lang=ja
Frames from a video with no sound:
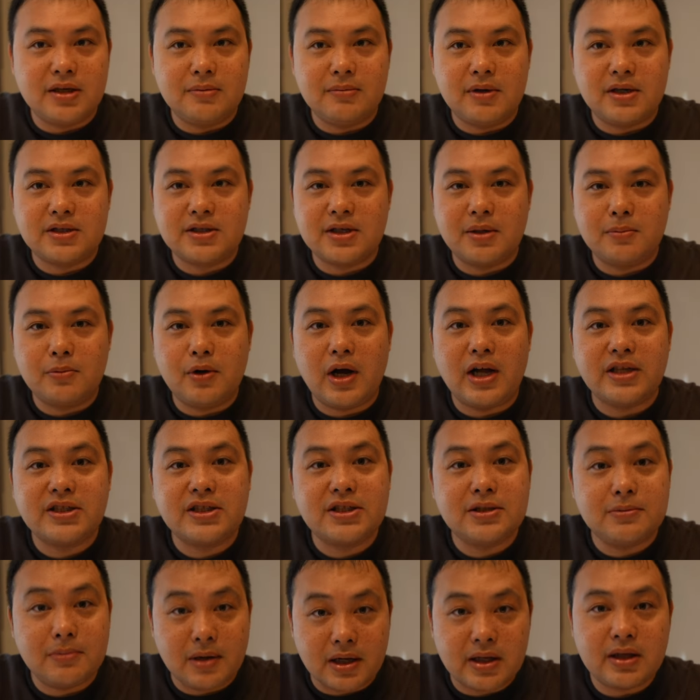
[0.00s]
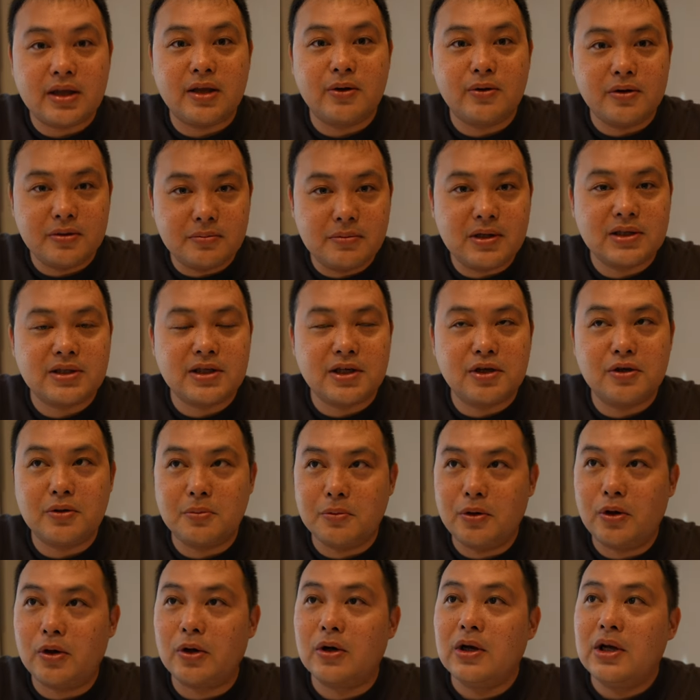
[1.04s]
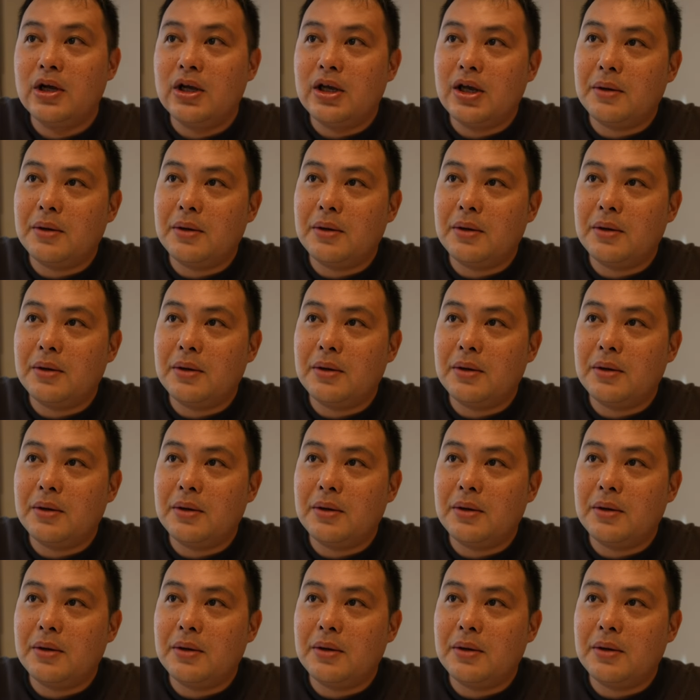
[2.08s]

きまして、もう8時回っておりますけれども、